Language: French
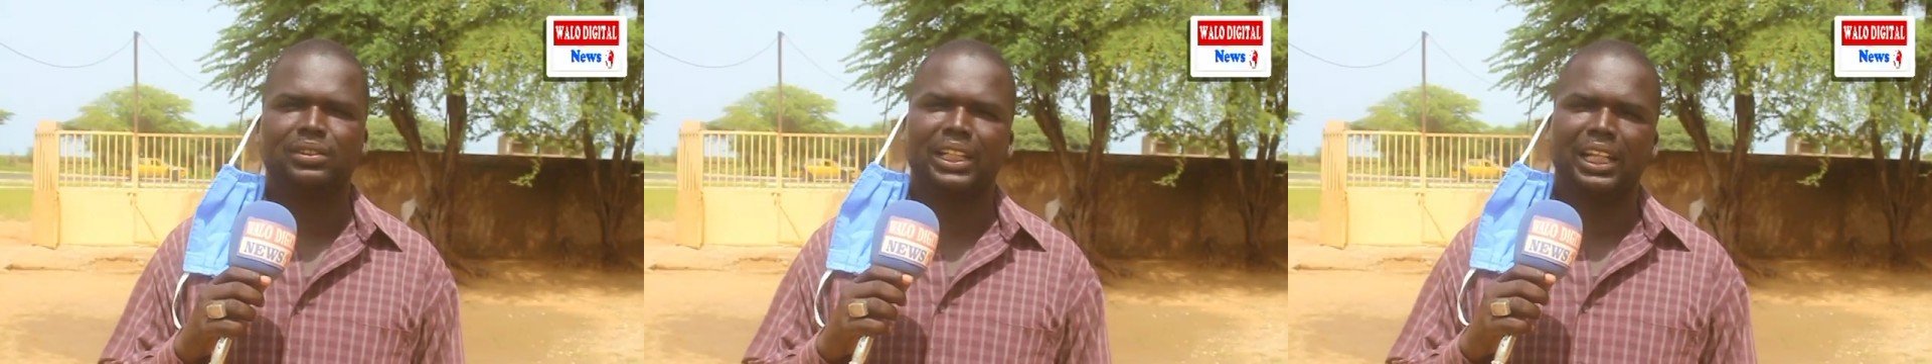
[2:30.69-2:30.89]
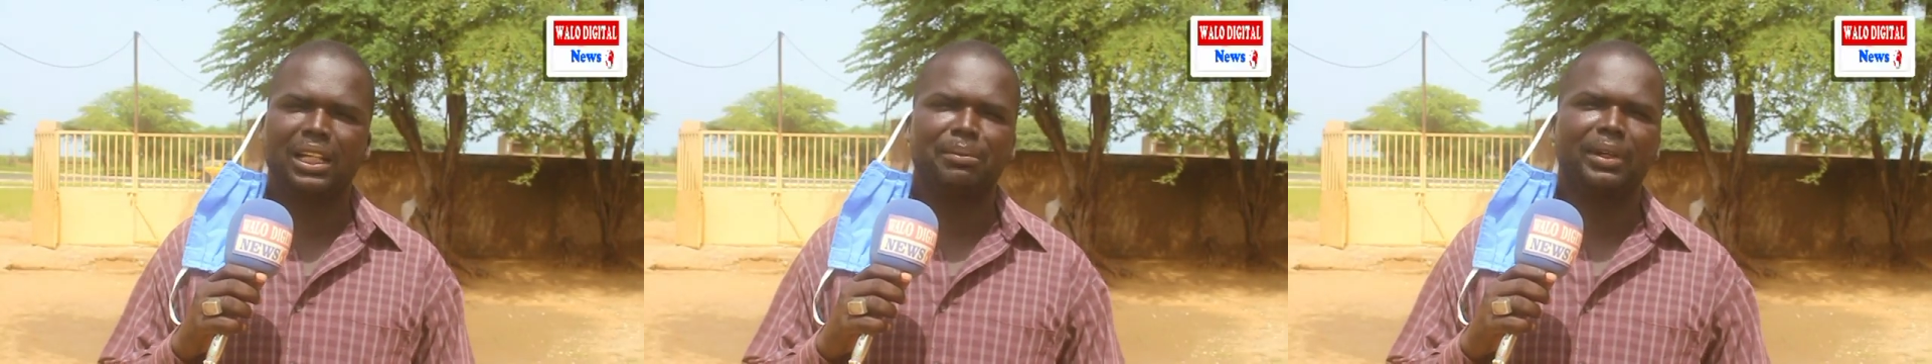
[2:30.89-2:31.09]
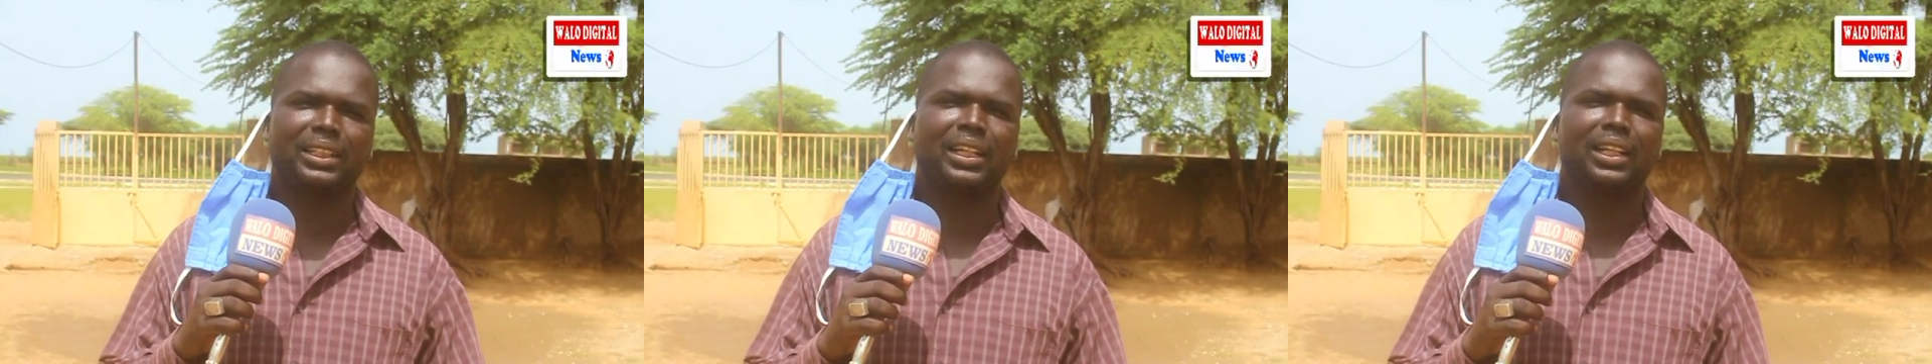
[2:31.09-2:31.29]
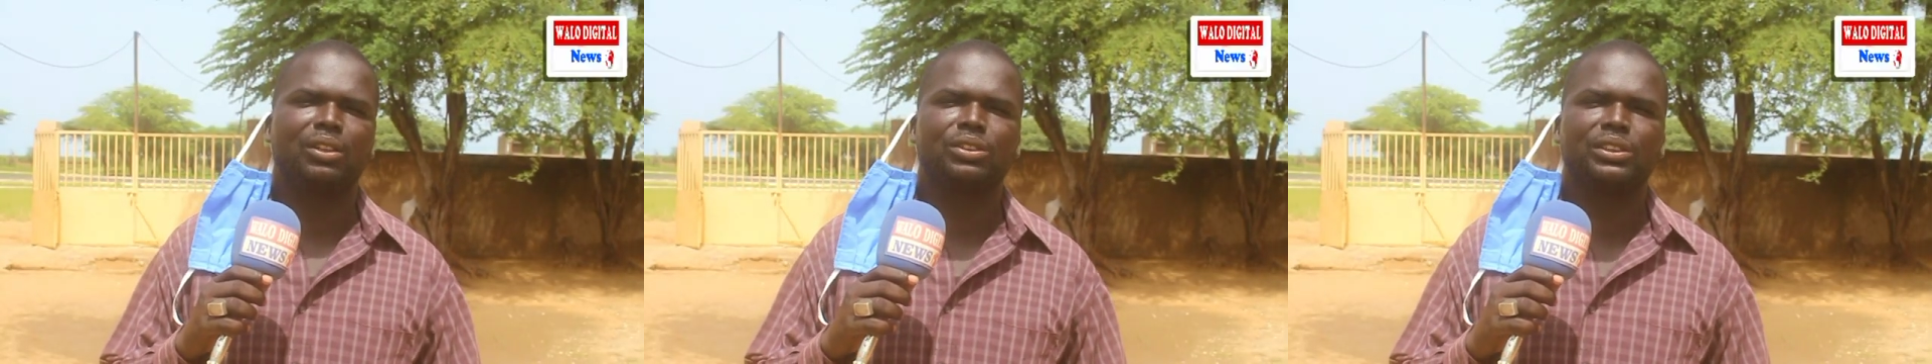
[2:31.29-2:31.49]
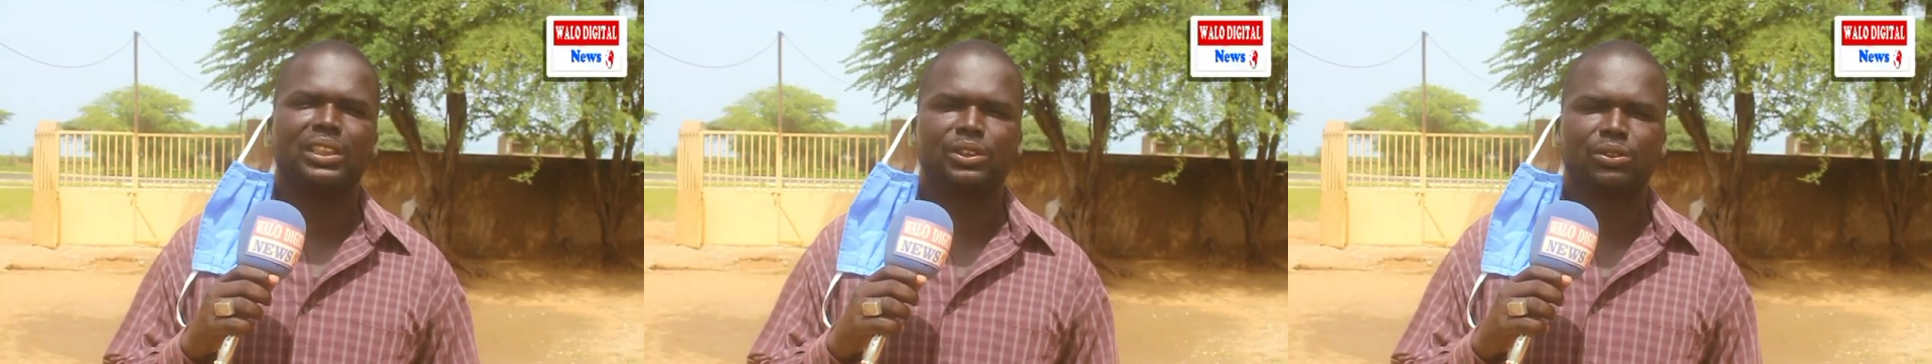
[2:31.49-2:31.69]
dès le matin,
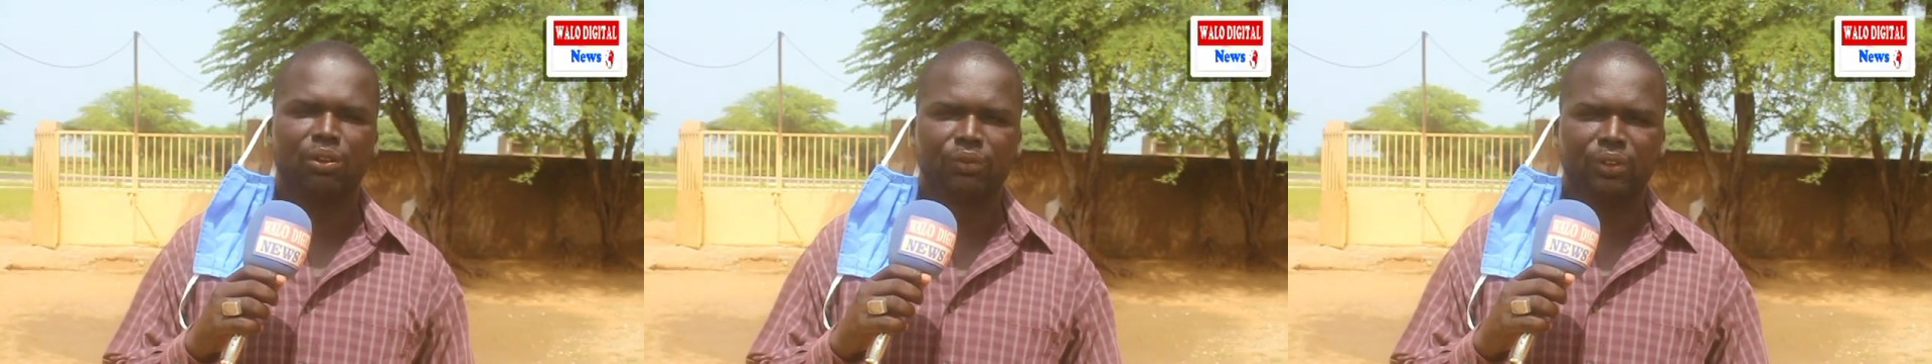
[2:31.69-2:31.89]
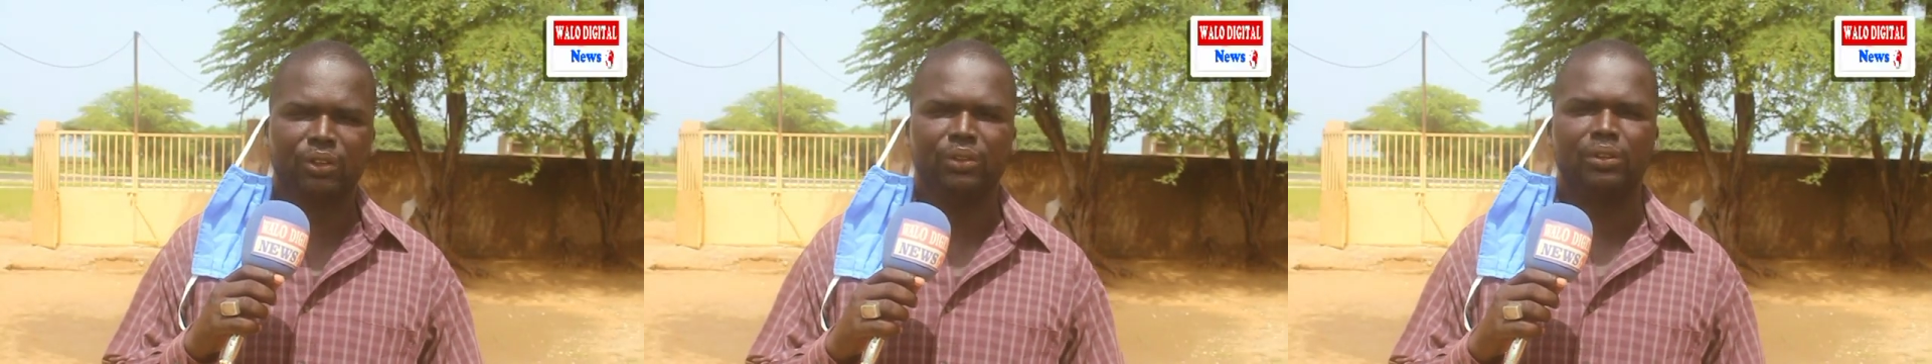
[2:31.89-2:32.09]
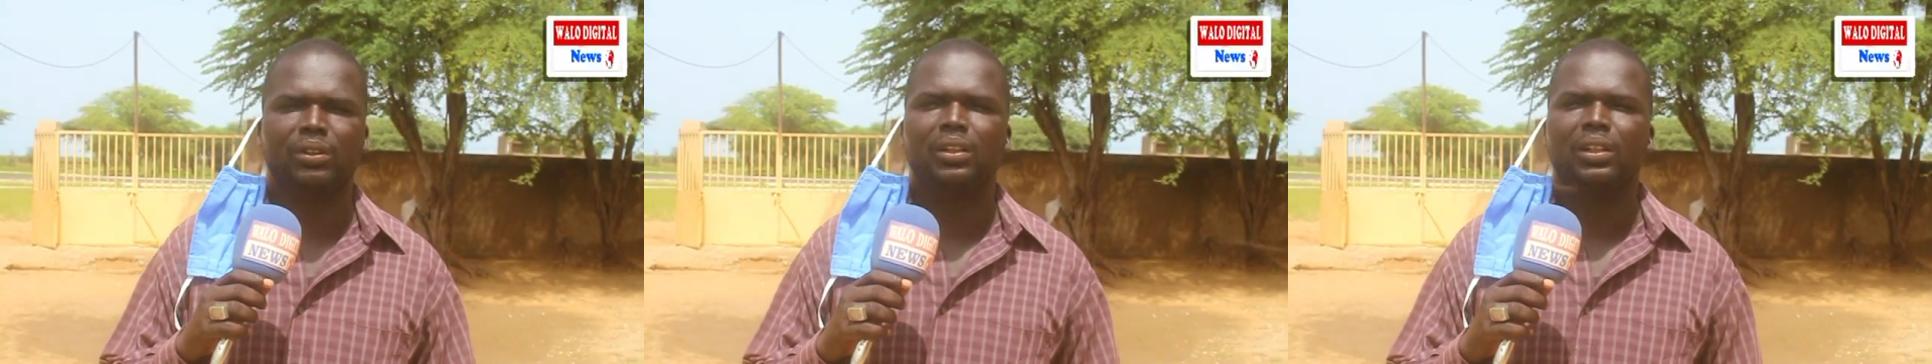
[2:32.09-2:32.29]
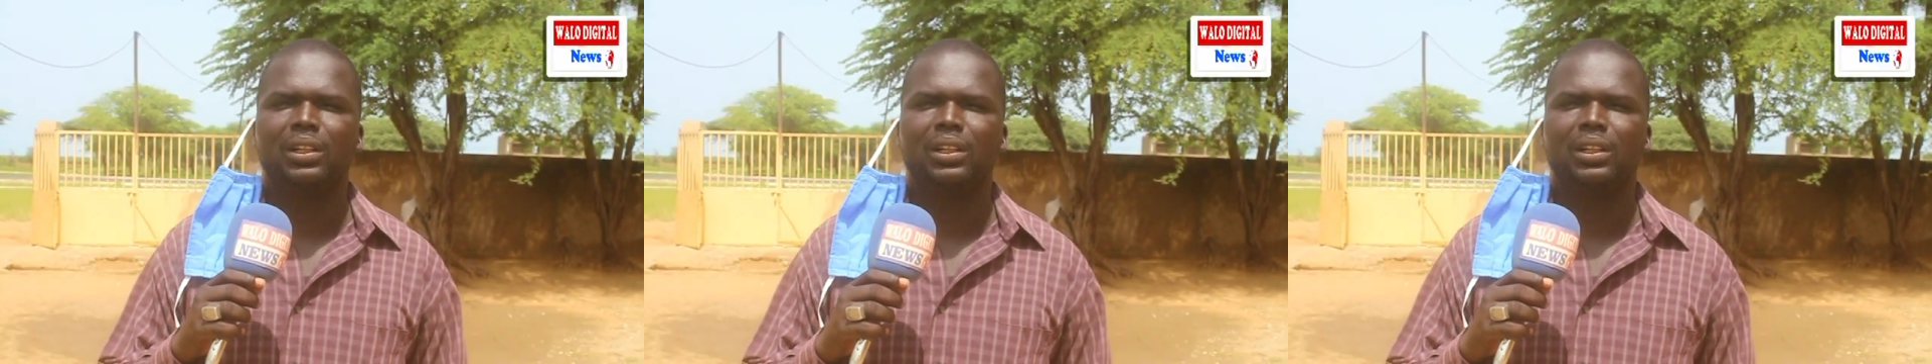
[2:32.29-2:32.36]
lorsqu'ils sont venus,